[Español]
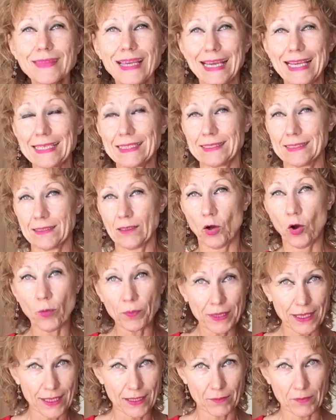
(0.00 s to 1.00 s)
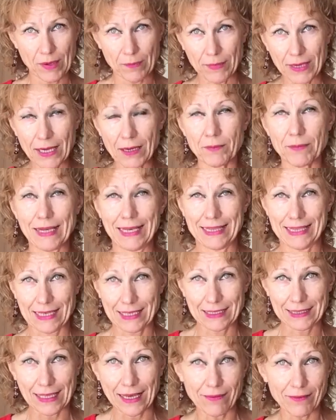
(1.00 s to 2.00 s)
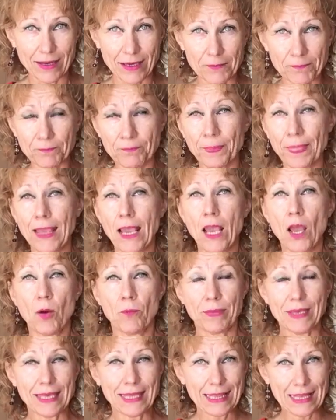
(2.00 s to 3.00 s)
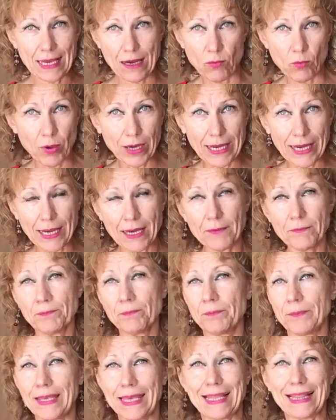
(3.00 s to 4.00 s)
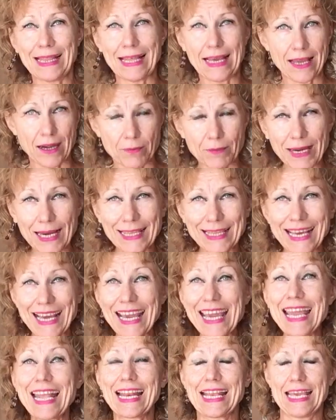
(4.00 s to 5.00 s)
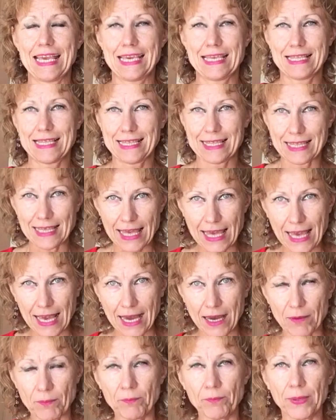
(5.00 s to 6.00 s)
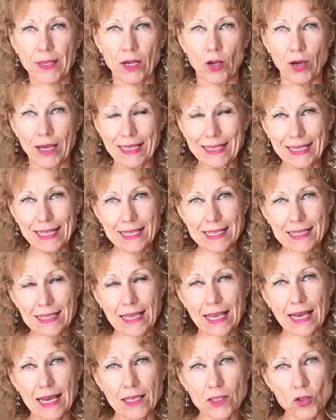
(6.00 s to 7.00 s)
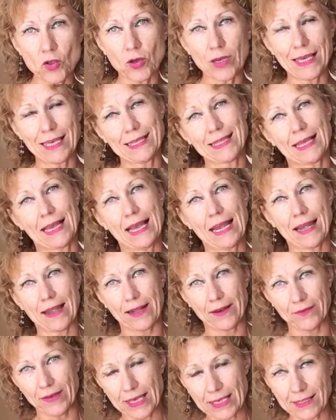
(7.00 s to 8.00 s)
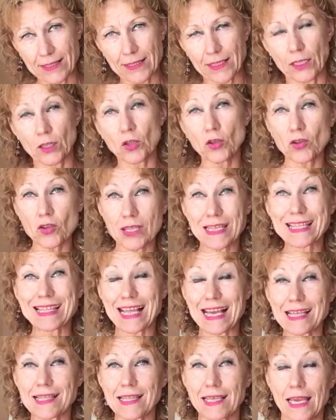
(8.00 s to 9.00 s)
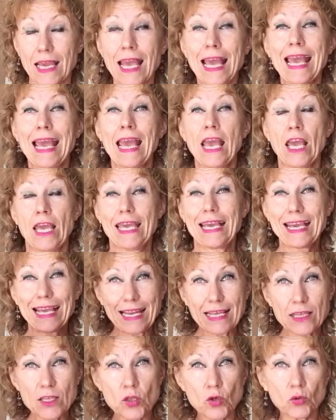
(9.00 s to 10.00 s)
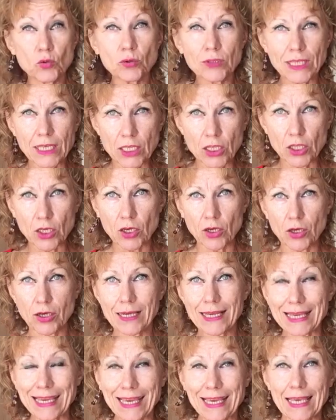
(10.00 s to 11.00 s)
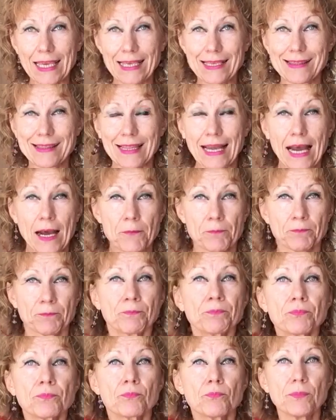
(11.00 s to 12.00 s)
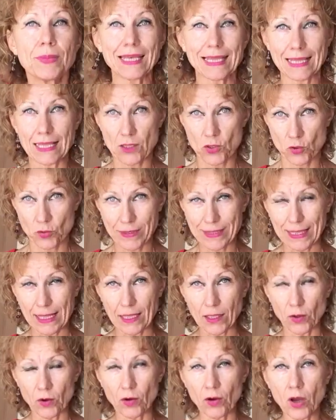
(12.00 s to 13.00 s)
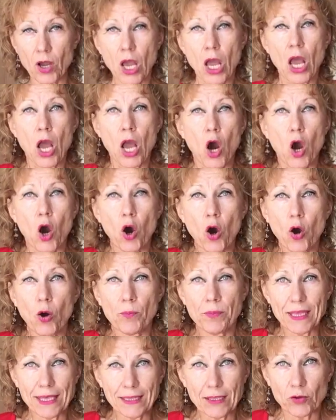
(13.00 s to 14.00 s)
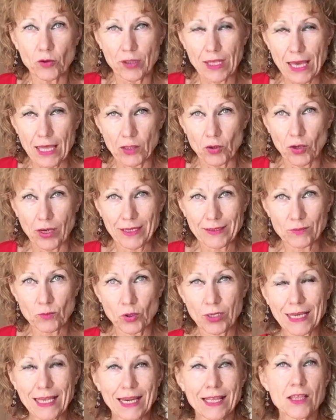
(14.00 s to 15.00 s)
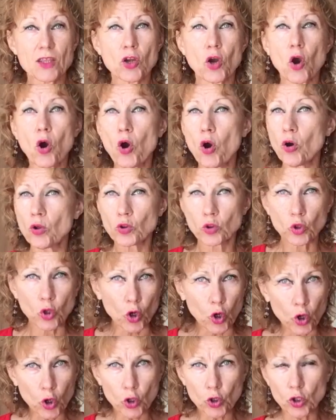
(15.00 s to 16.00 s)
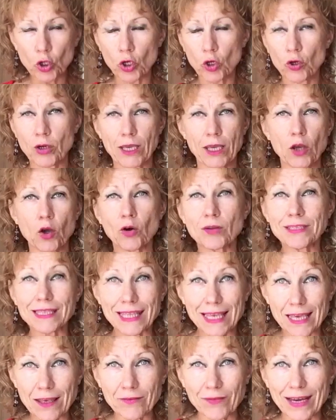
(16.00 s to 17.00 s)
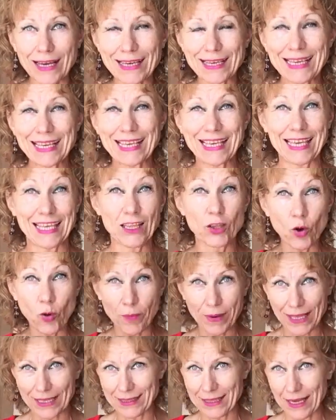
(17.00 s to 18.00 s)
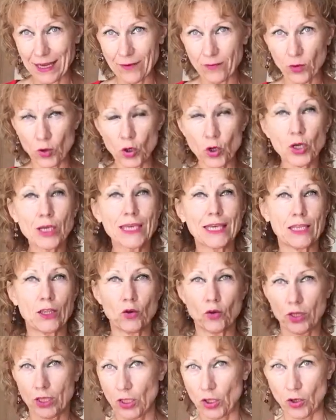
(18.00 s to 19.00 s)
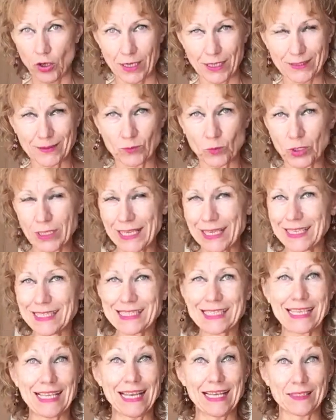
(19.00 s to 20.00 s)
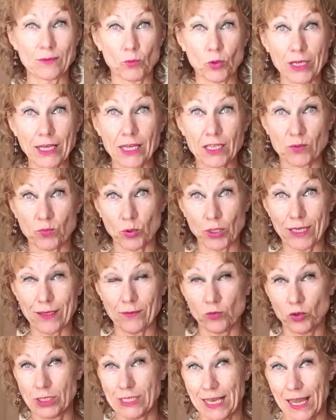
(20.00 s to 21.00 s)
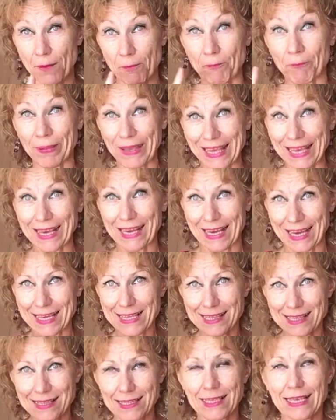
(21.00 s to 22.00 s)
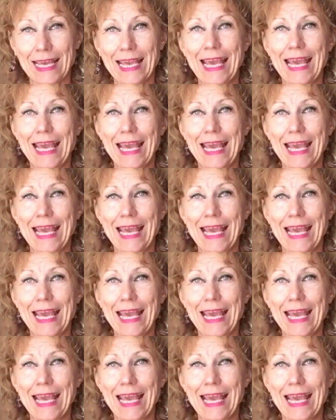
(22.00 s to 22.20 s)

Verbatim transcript: es o bien mamá maltrataba, bien la abuela, bien la hermana, el que sea, pero en este caso es al revés. Entonces nace y crece un niño que está bien asustado o bien odiando a las mujeres o todo lo que conlleva que no me atrevo, que no quiero a las mujeres, que las mujeres voy a buscar pegas